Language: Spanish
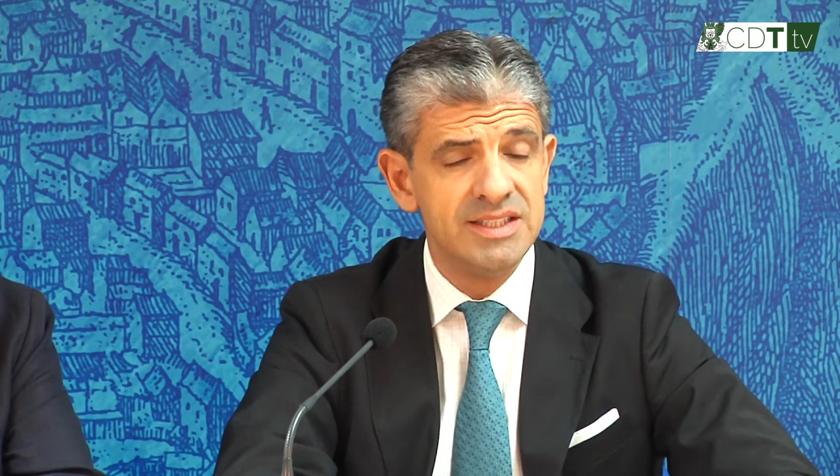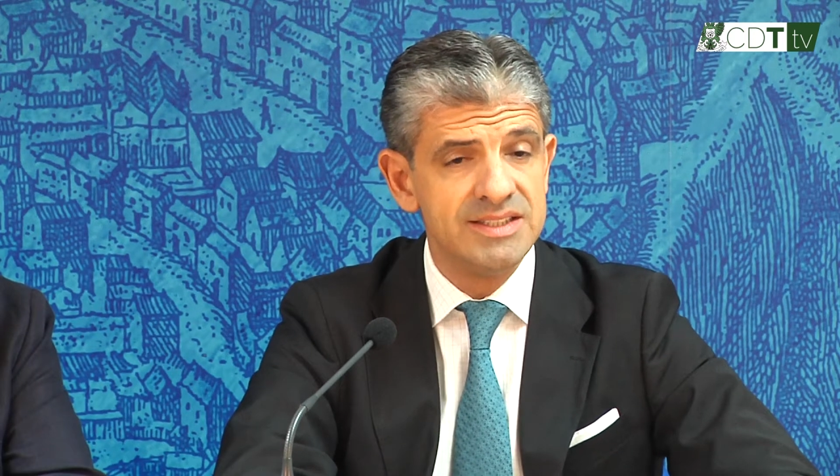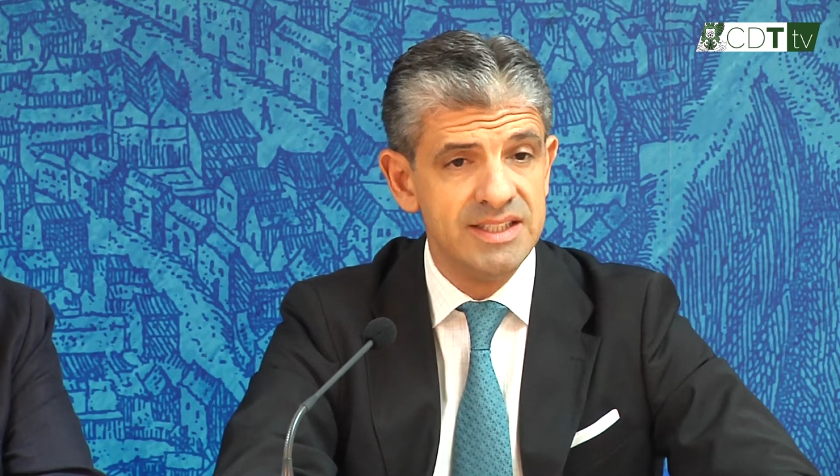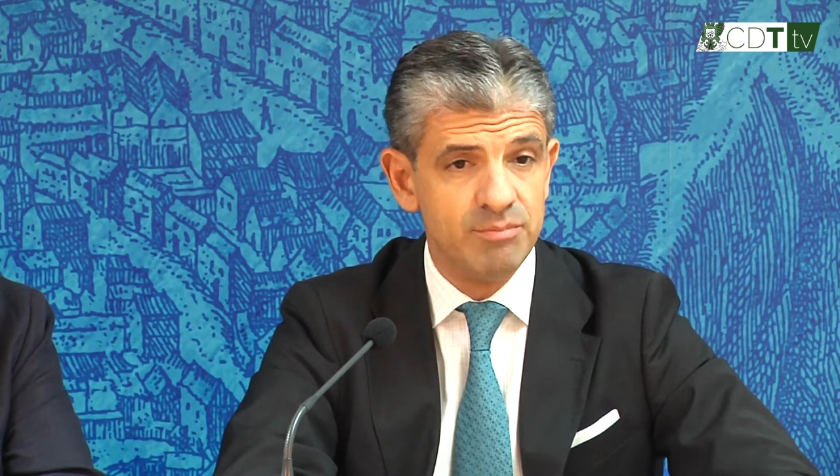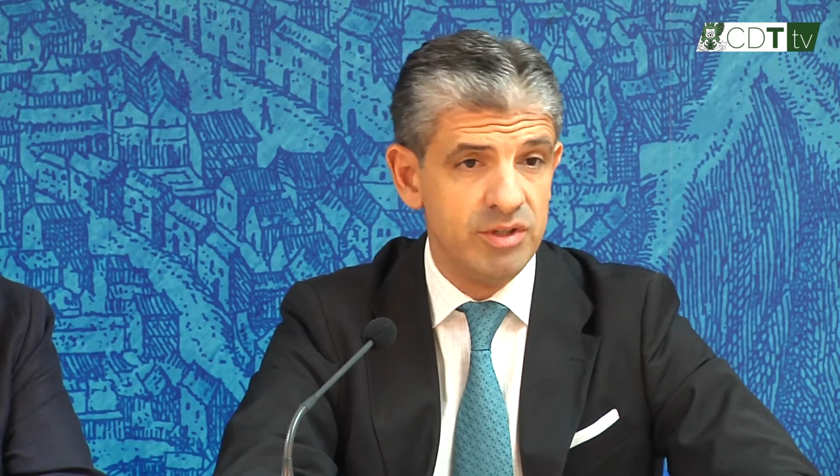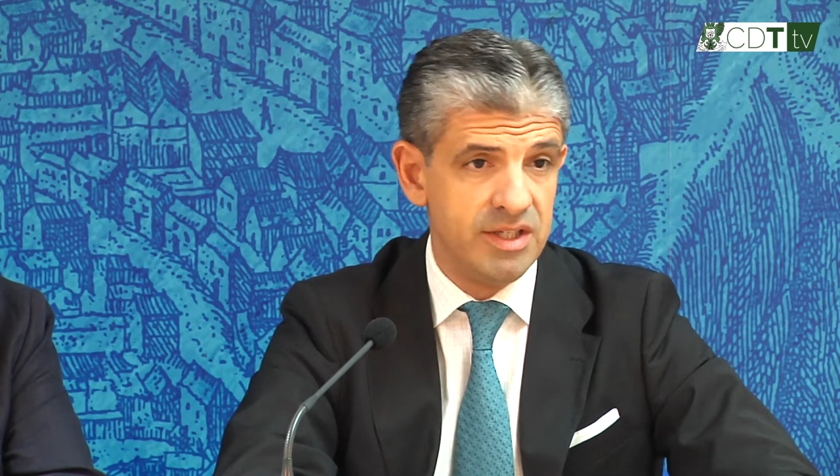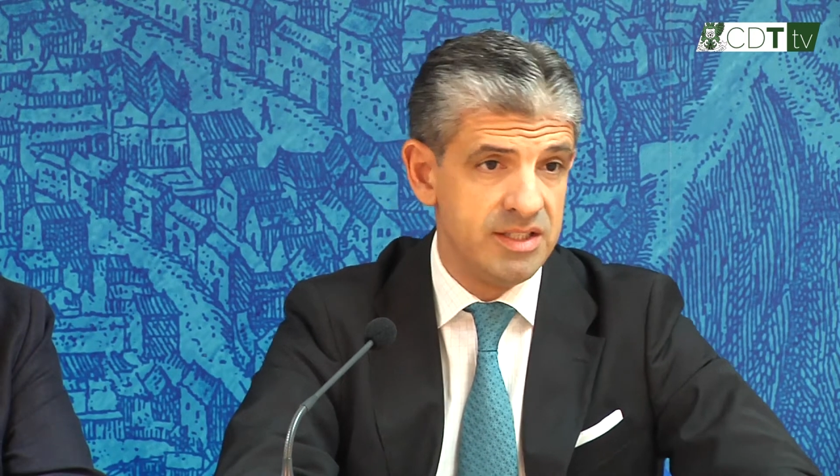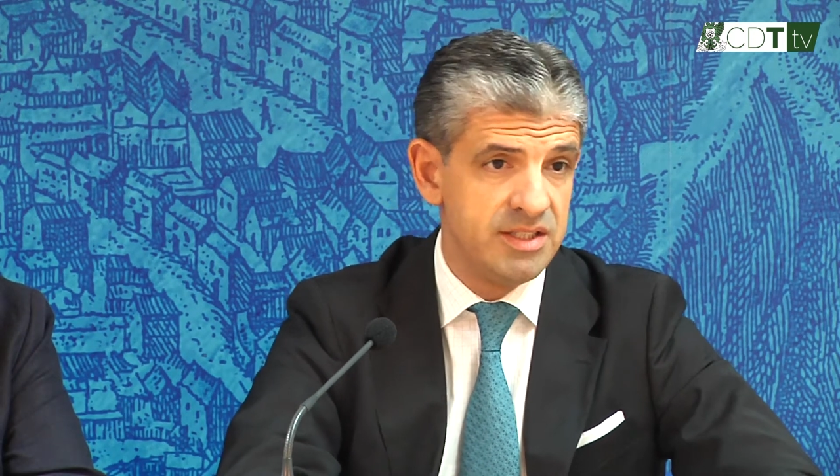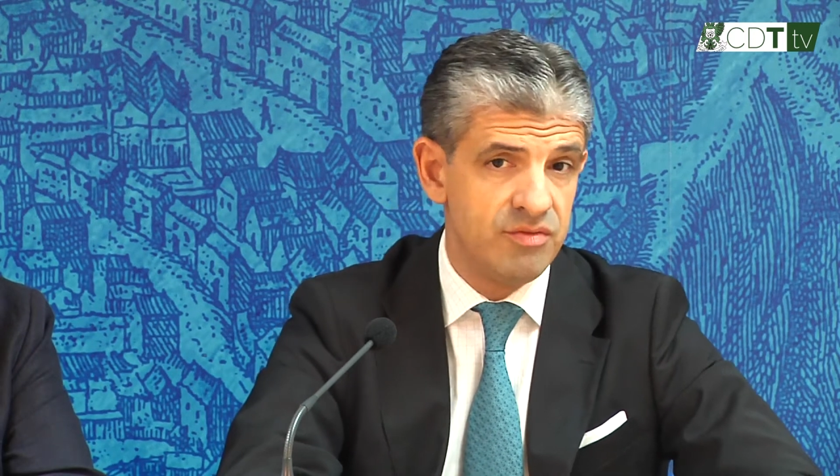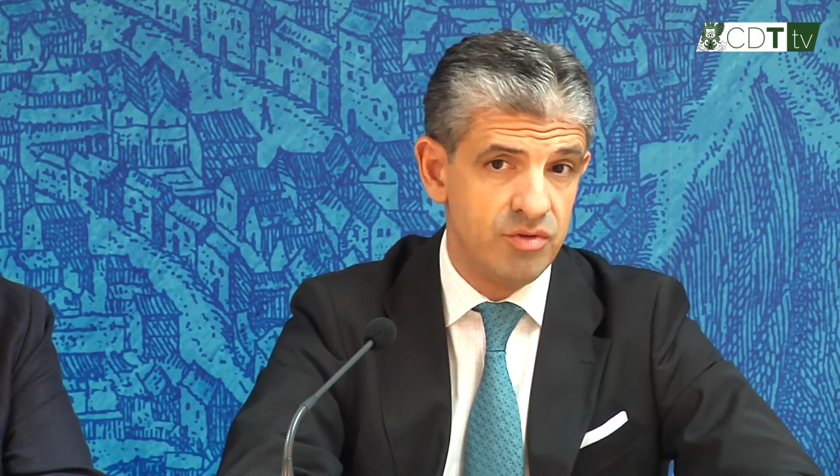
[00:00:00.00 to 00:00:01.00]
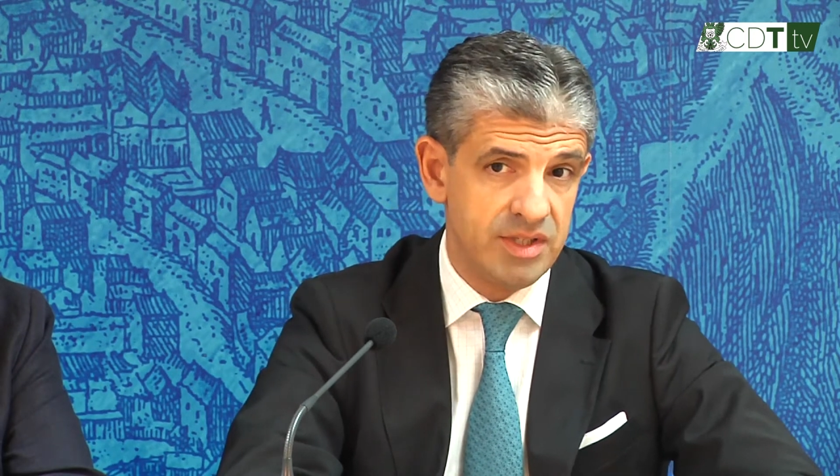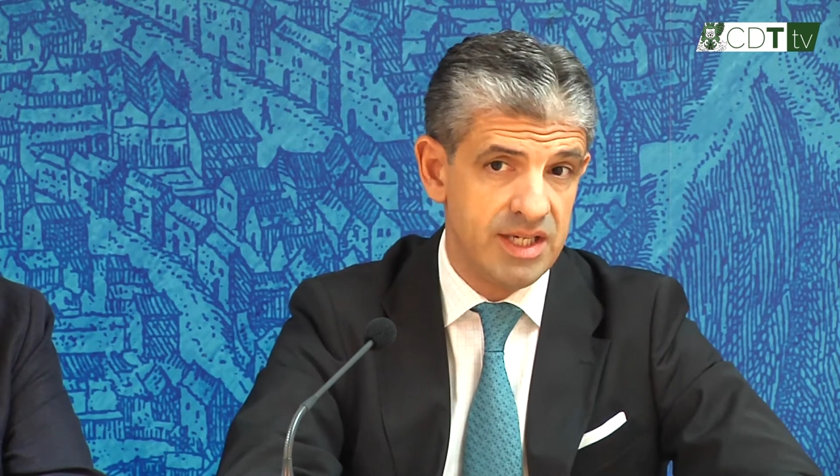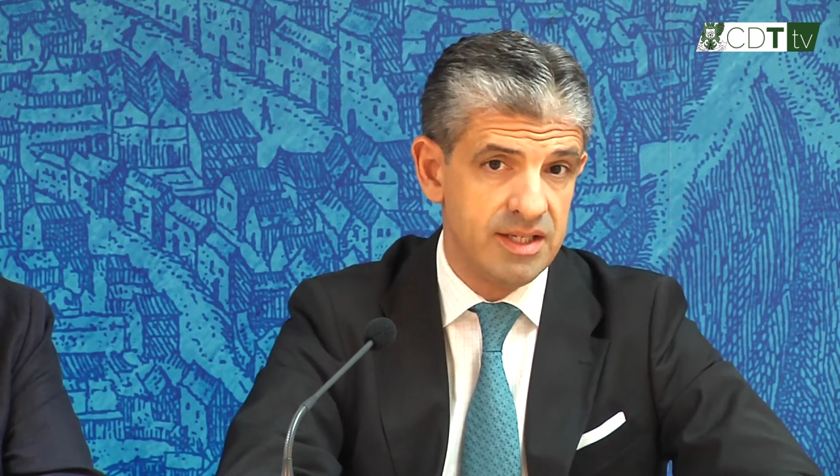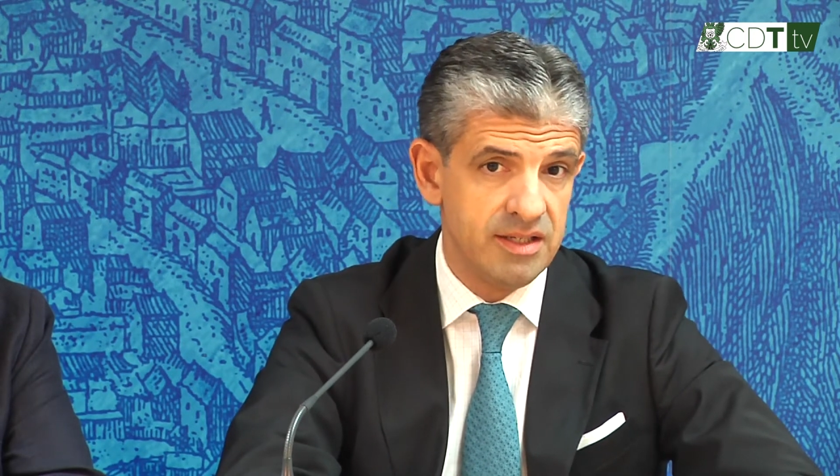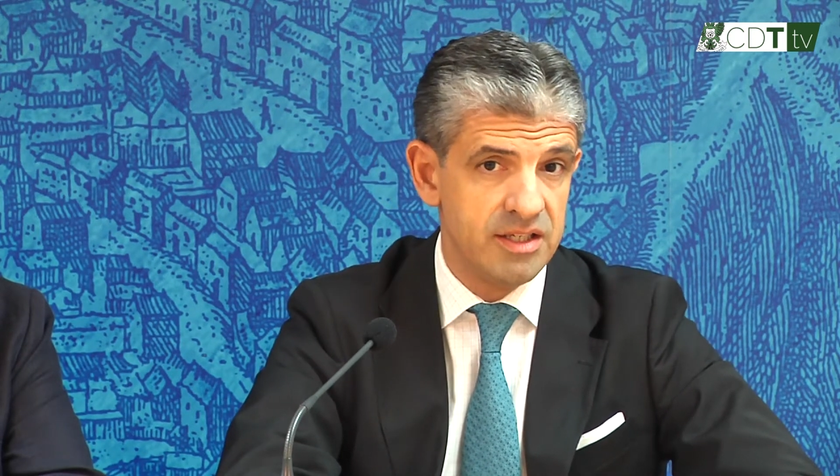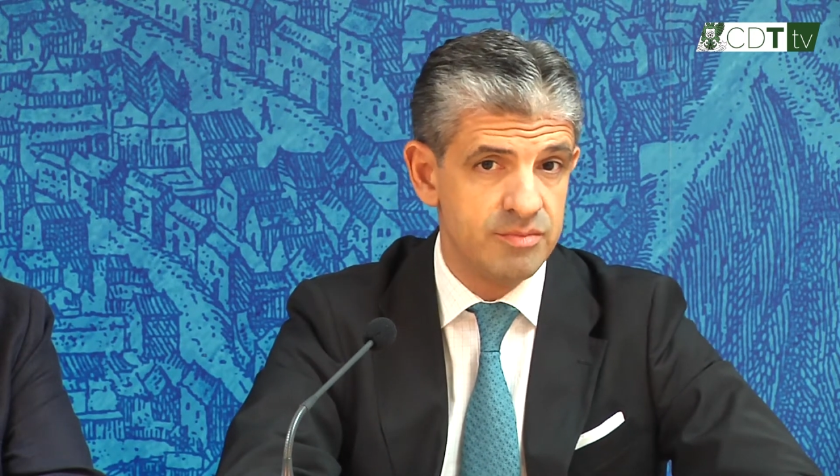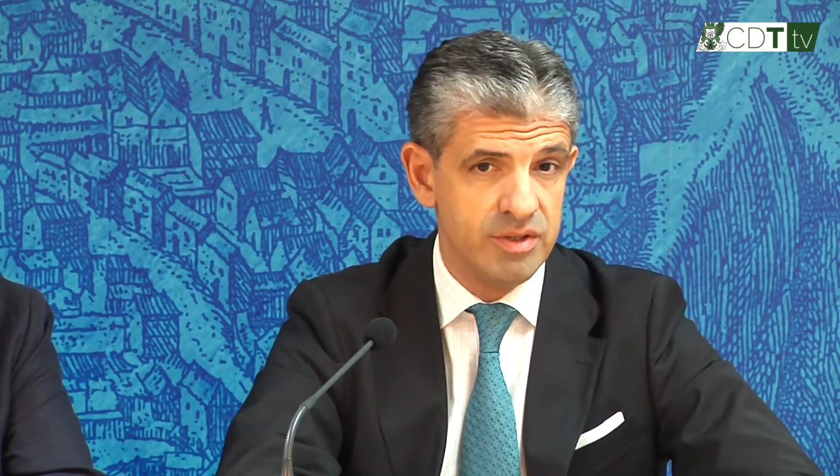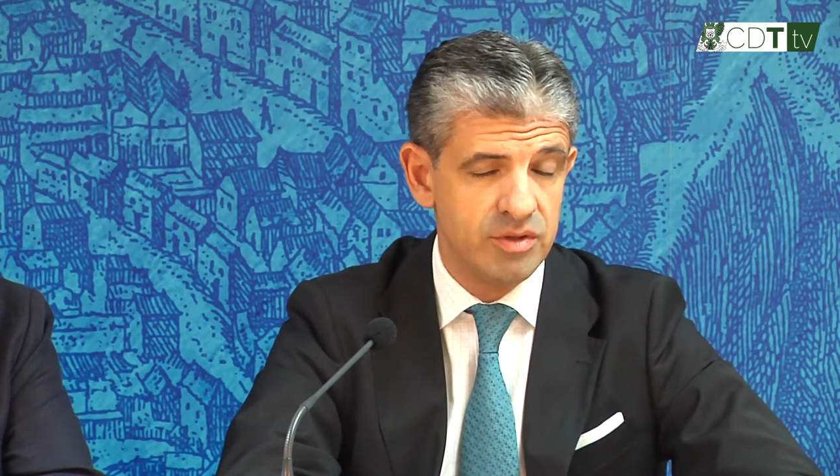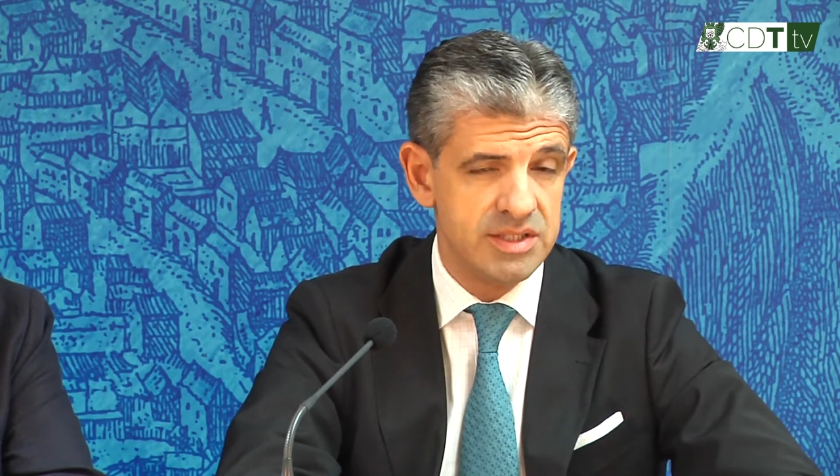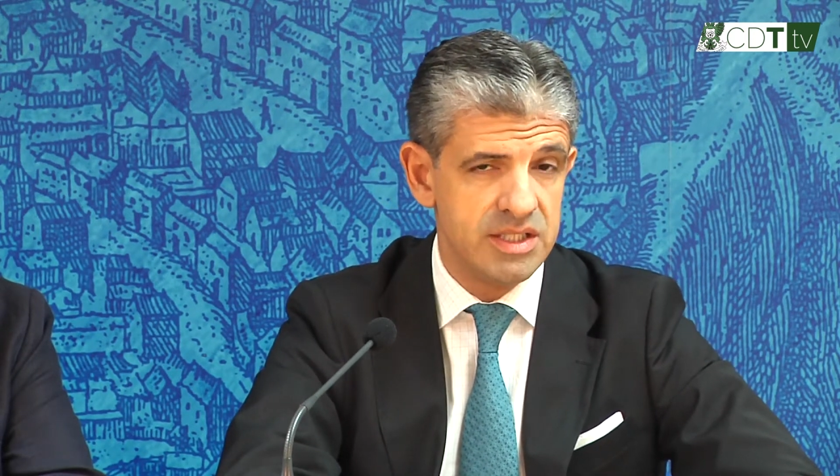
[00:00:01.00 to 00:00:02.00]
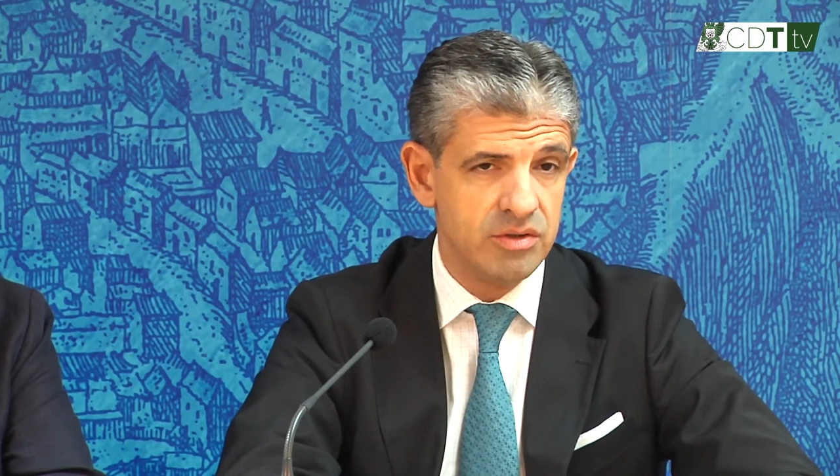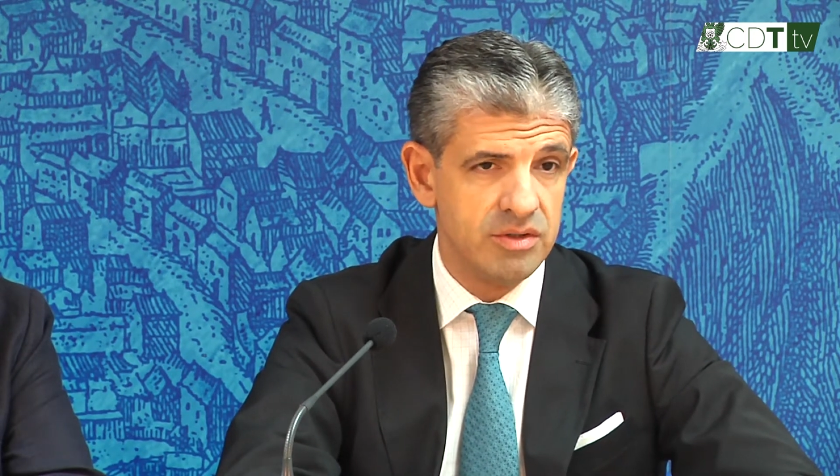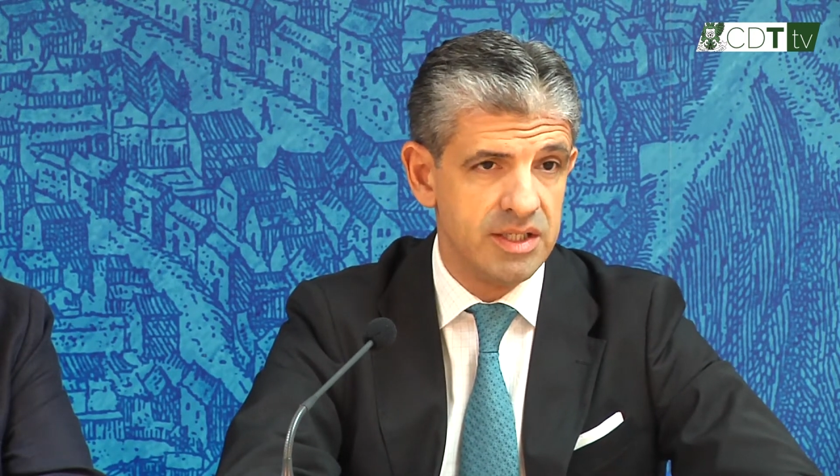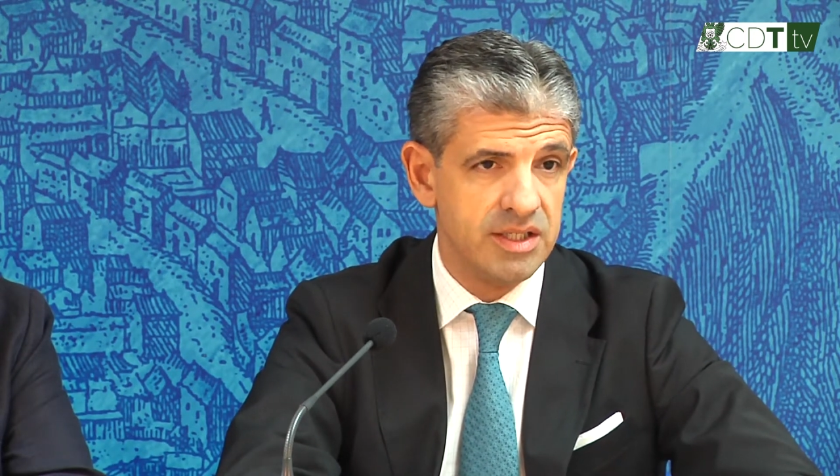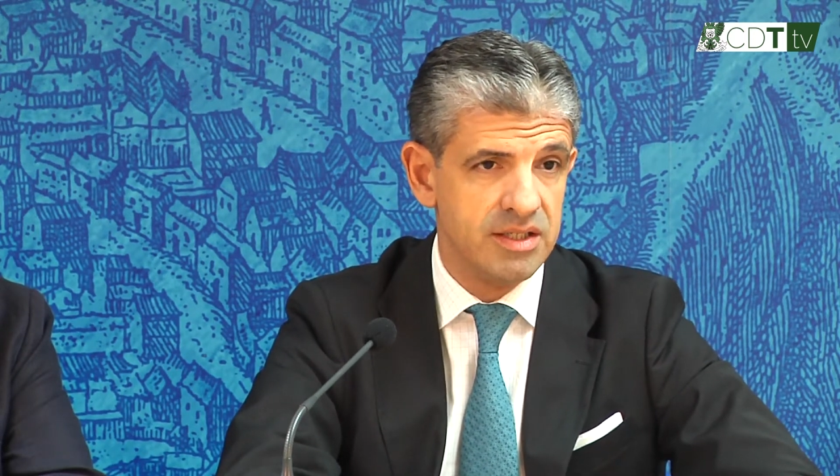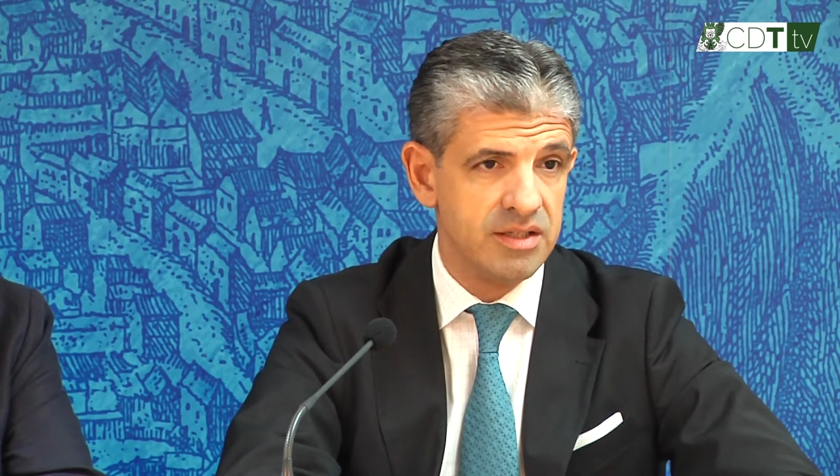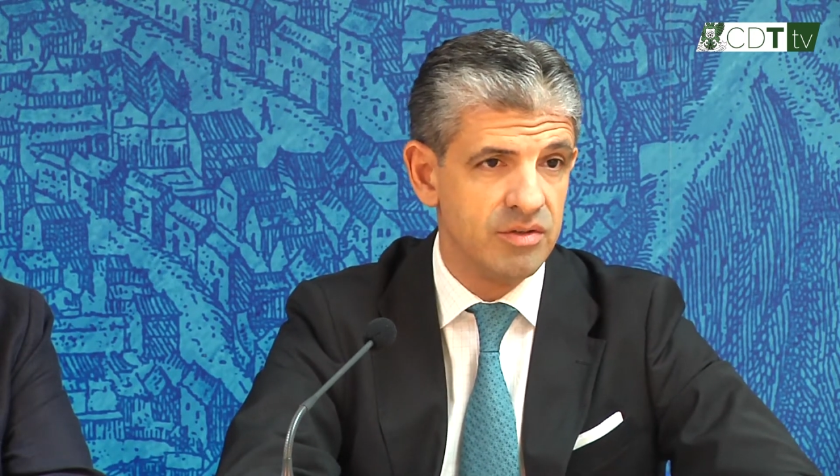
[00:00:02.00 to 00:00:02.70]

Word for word: Si podéis disfrutar, y espero que sí, con el,